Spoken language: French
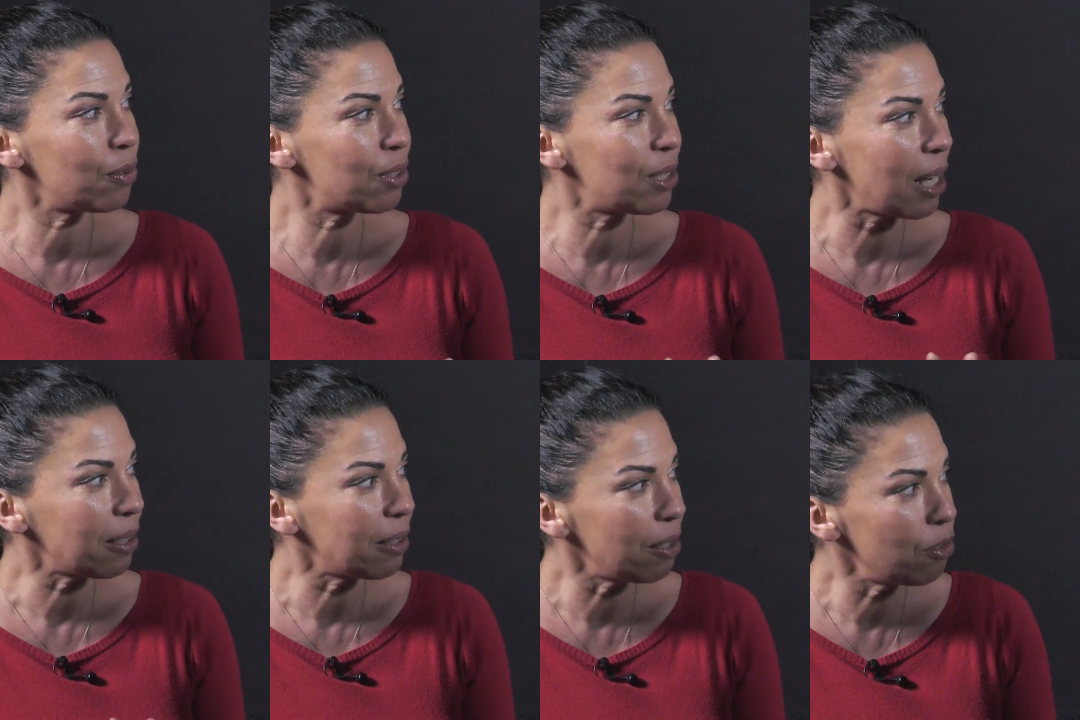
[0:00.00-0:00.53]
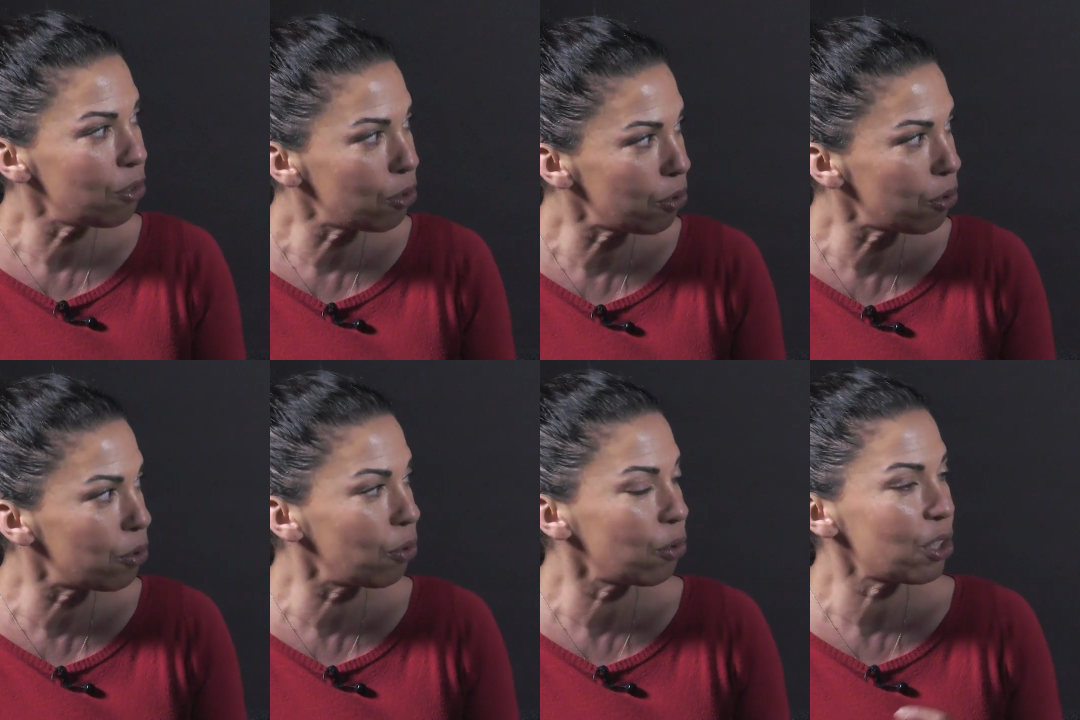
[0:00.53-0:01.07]
certaines
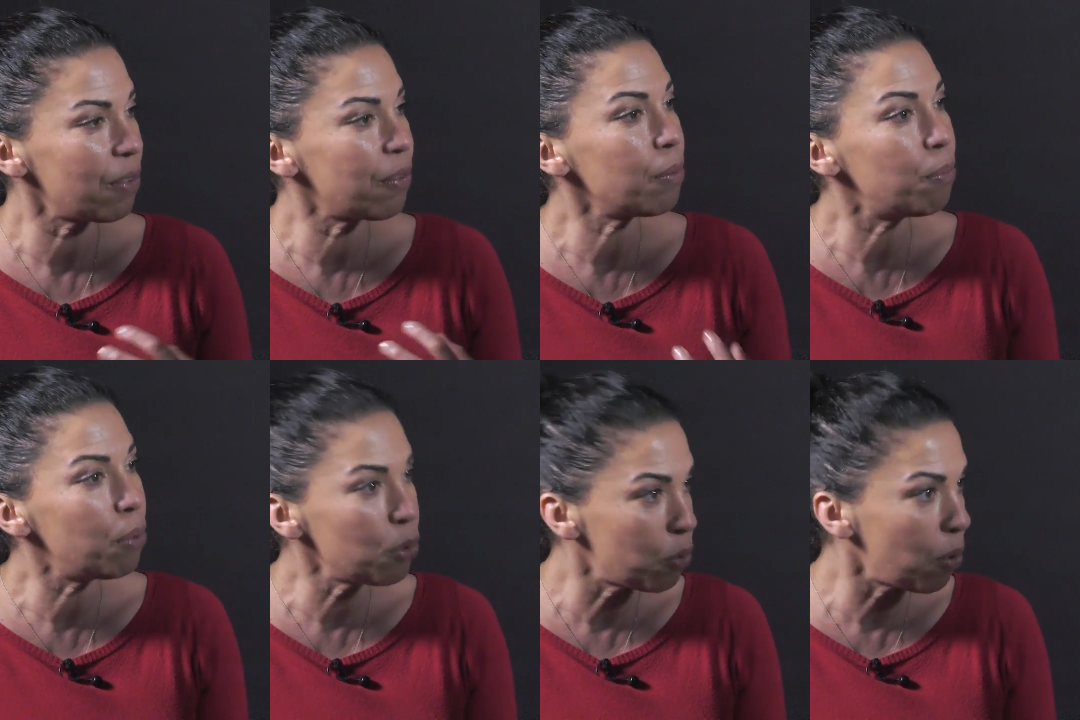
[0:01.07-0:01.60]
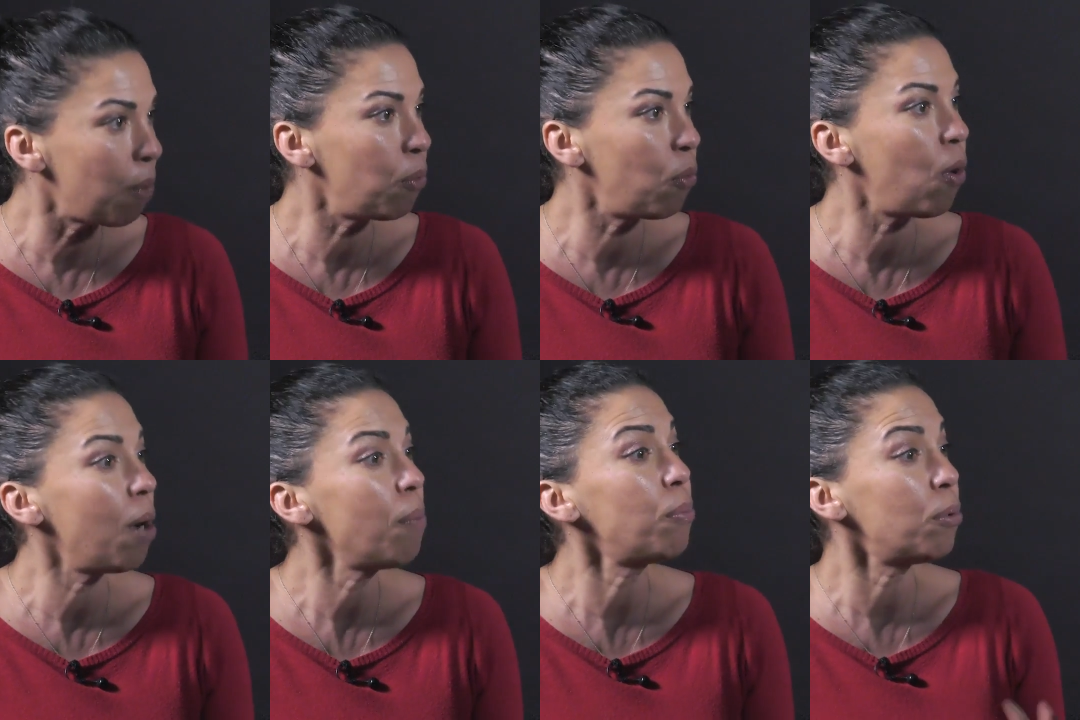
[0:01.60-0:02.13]
choses dont j'avais besoin
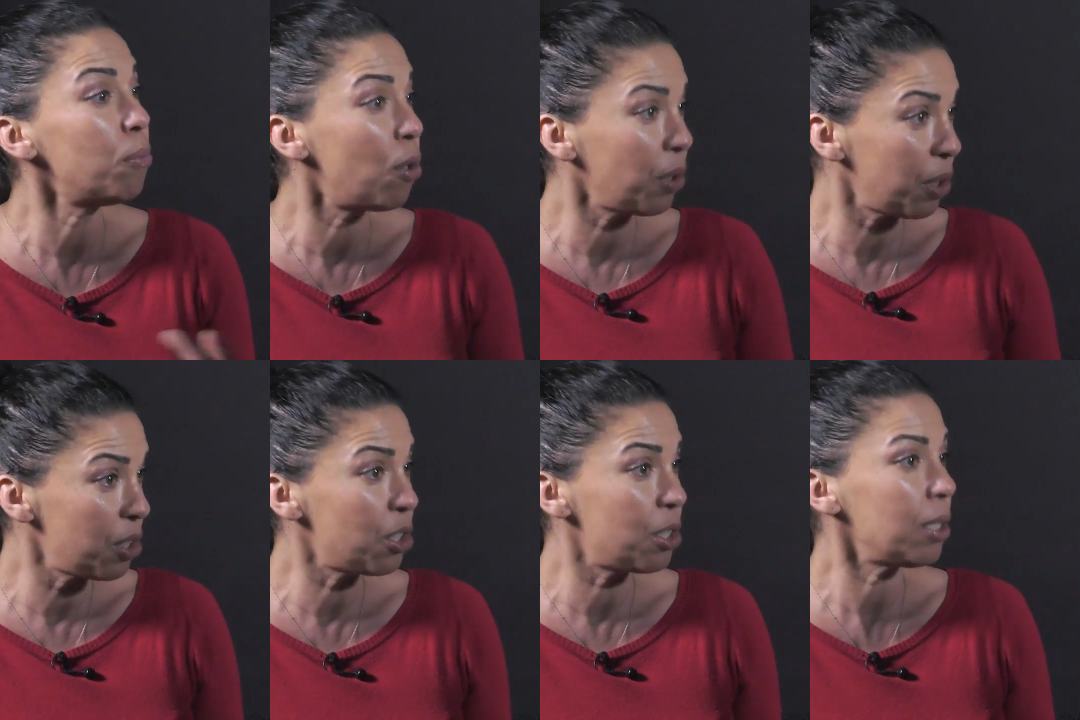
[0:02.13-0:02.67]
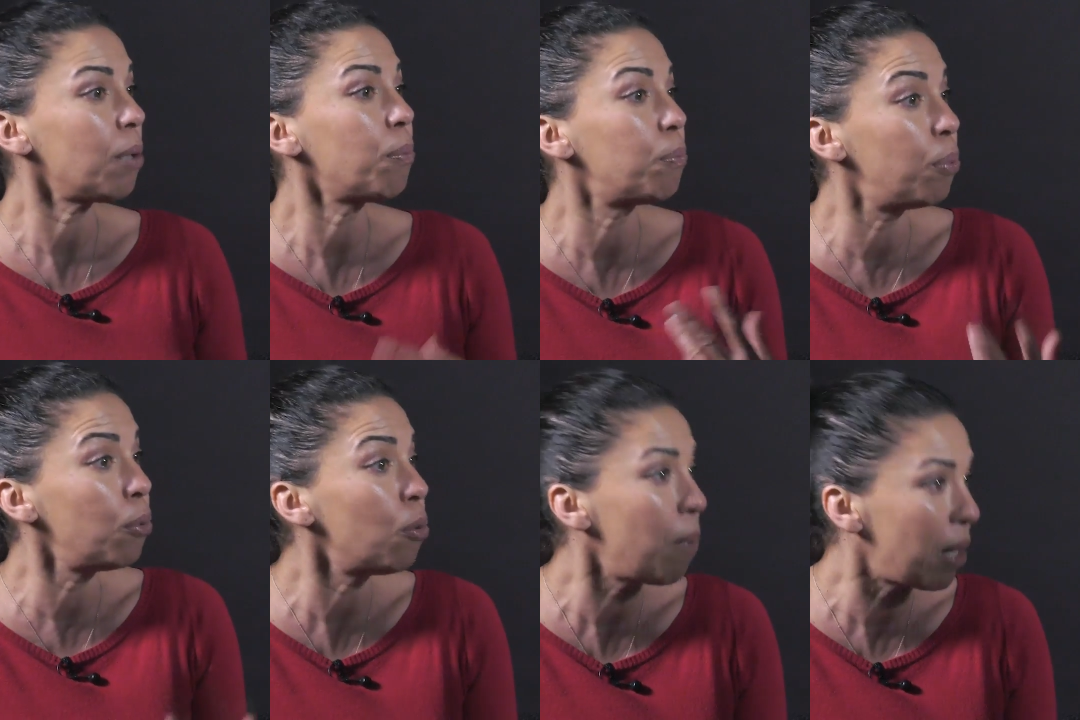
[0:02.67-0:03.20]
moi pour m'enrichir
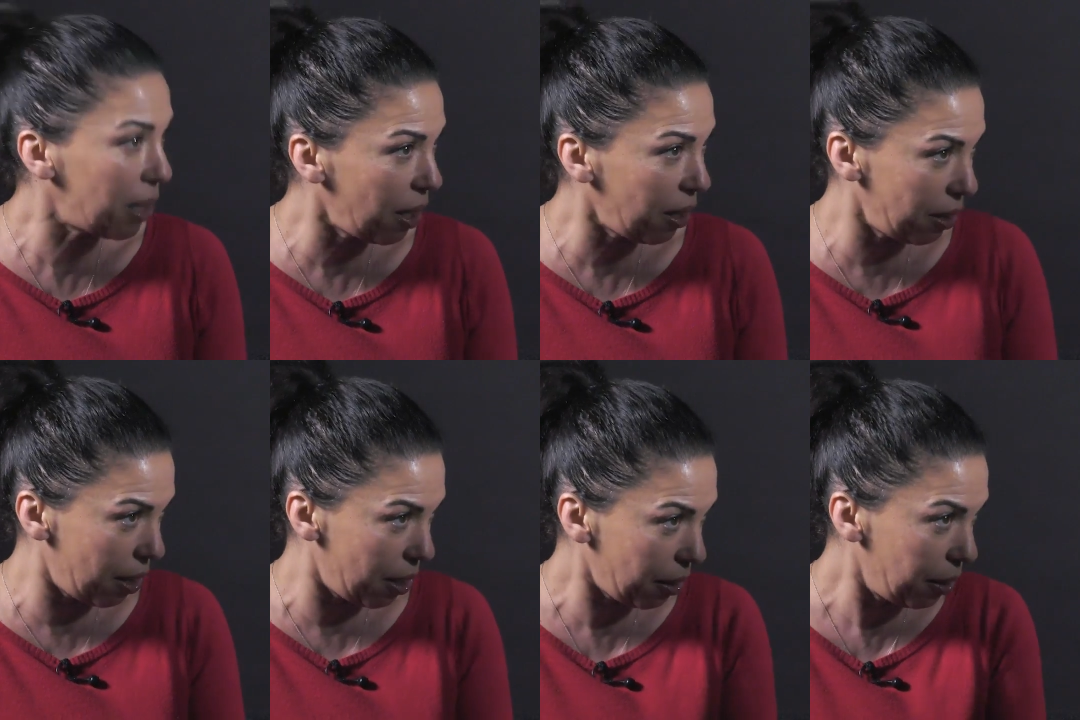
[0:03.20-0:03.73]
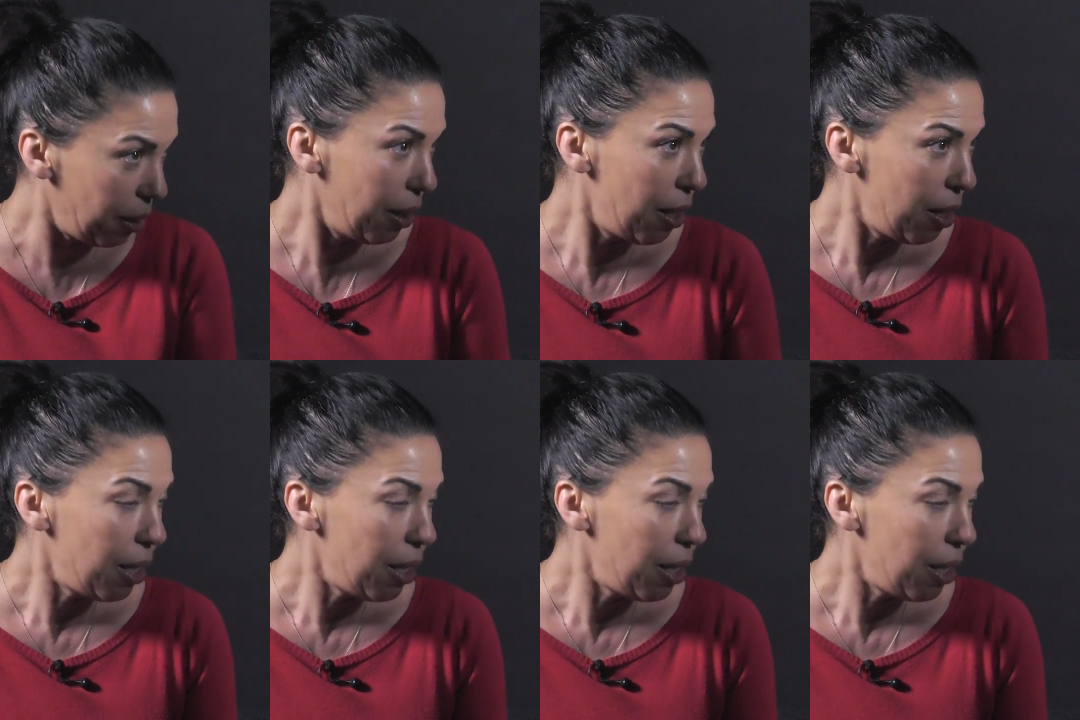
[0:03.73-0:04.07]
pour ma carrière.